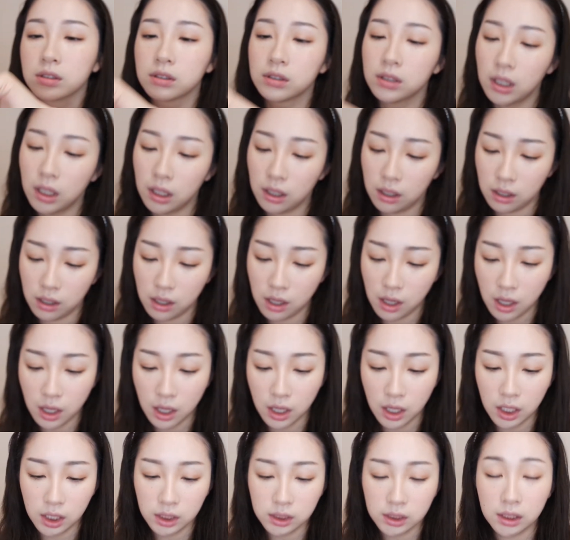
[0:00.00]
있는데
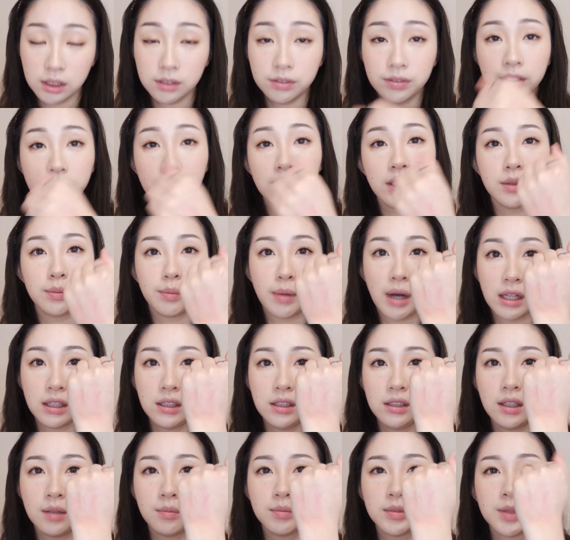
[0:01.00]
착색이
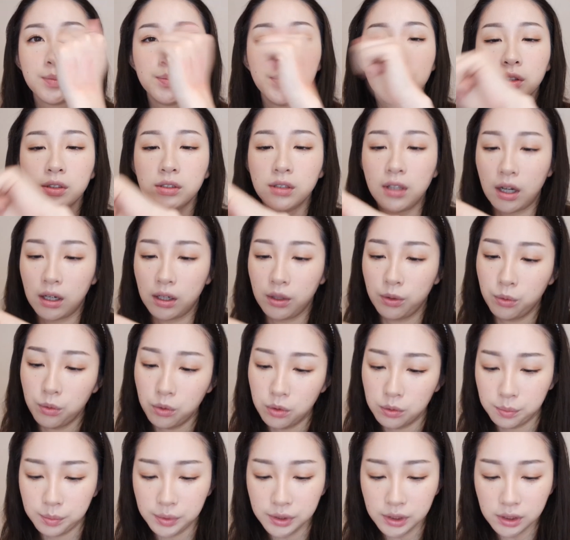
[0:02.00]
많이 남는 편은
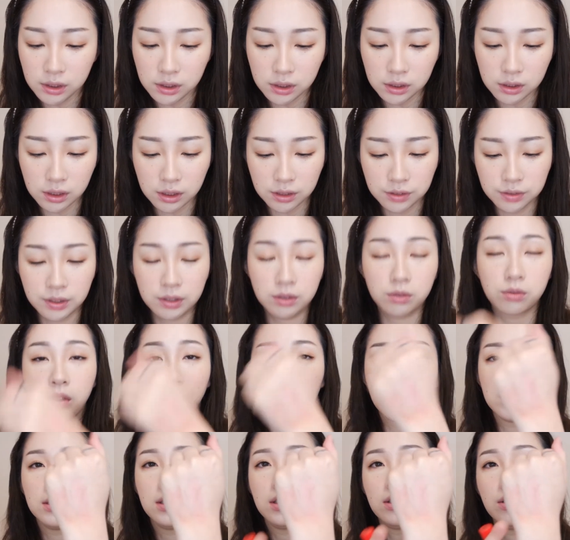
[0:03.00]
아니고 핑크 착색도
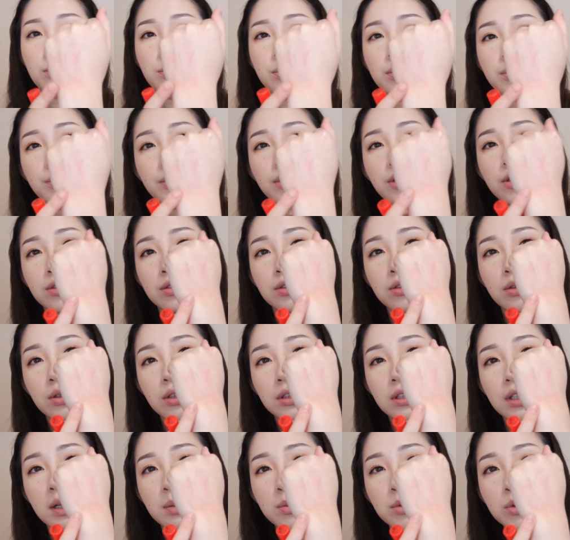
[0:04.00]
아니에요. 보면
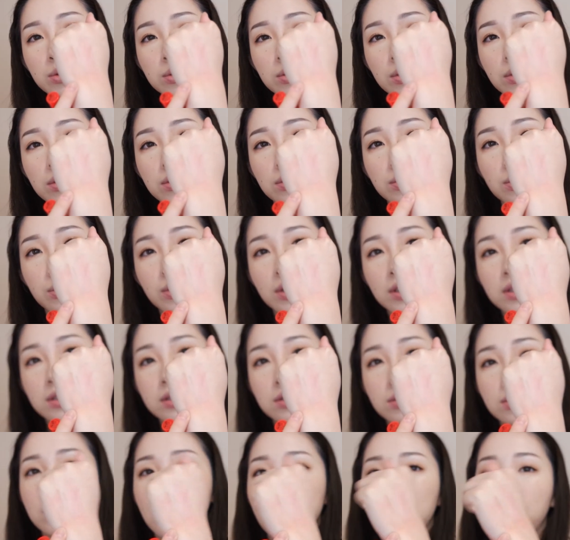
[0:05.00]
여기 자몽톡은
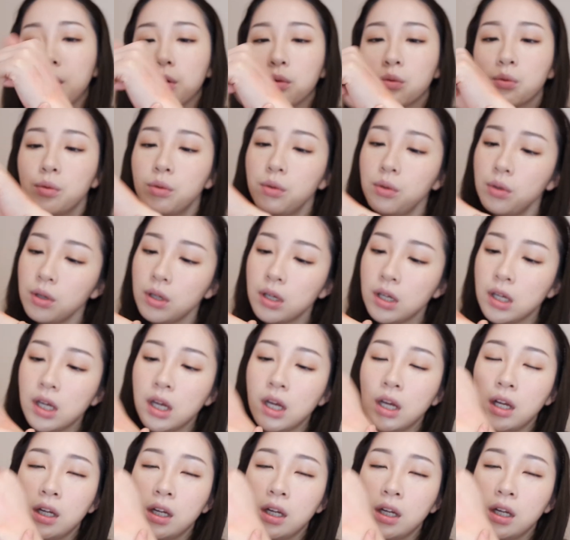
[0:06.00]
오렌지로 남았고